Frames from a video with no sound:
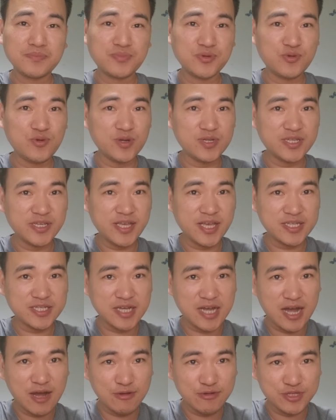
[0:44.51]
不过这也是
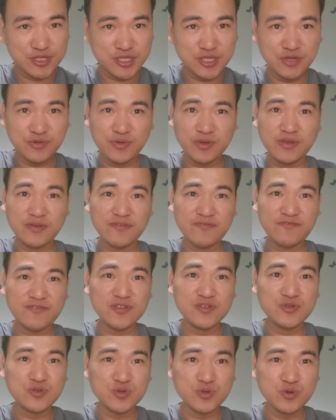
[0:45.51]
好机会，
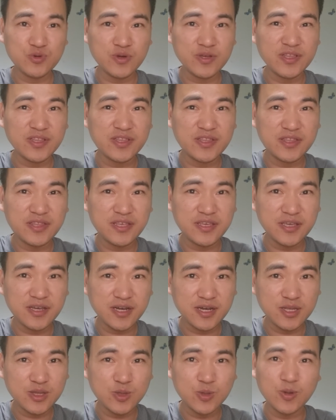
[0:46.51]
分数会低
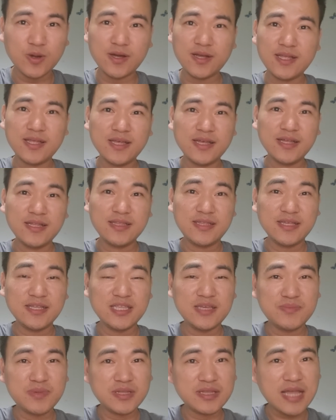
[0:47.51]
很多。等
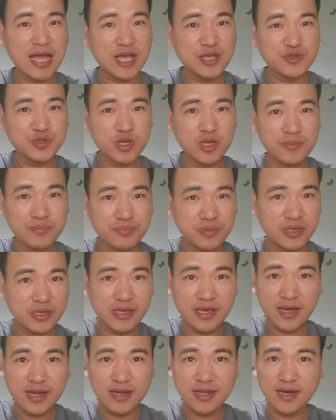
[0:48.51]
你们大学毕
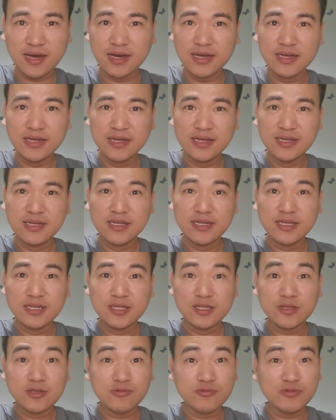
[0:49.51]
业了，
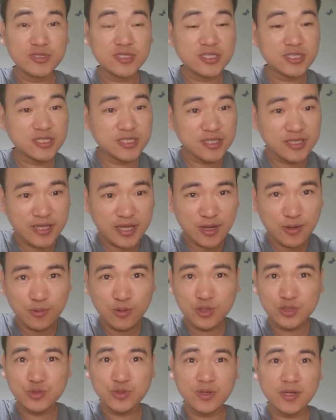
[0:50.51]
都四年
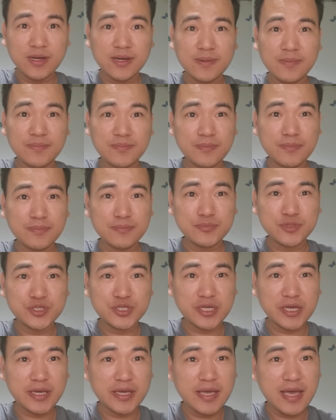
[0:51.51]
过去了，
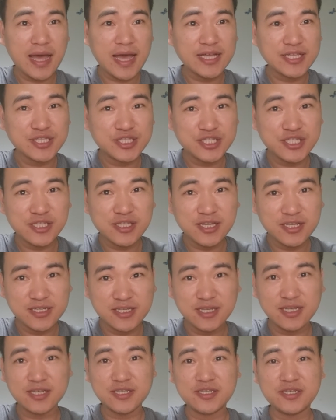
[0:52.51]
谁还记得
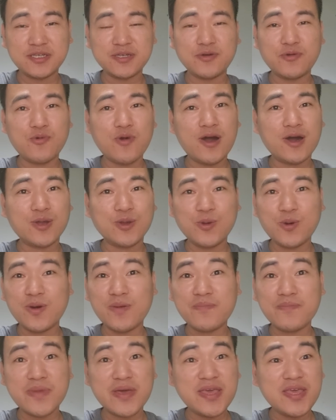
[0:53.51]
这个事？网络
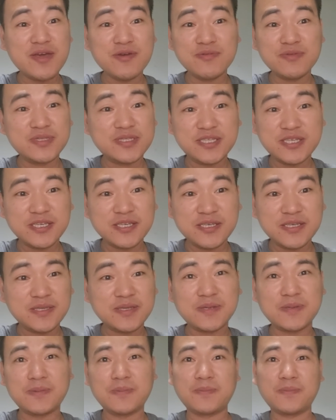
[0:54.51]
没有记
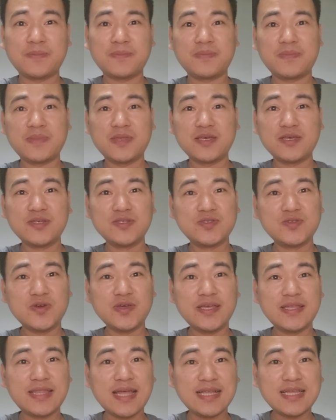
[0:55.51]
忆。所
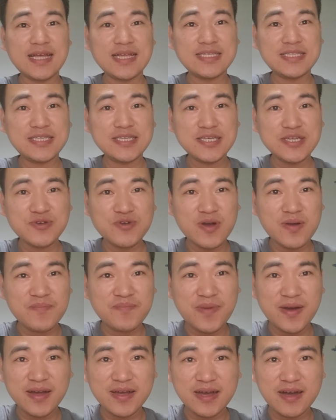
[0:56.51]
以大家尽管
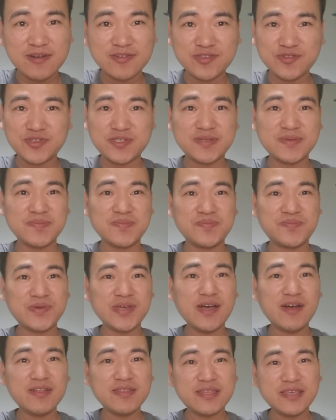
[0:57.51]
报考就行，不
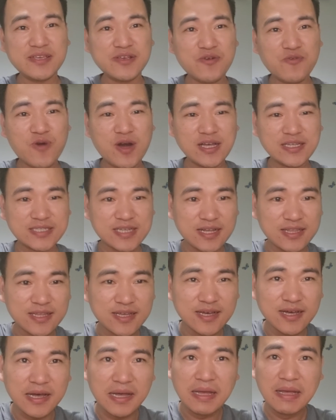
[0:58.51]
要听网上
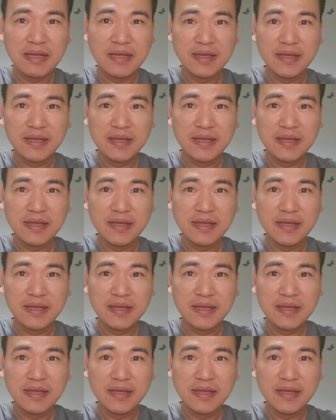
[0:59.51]
的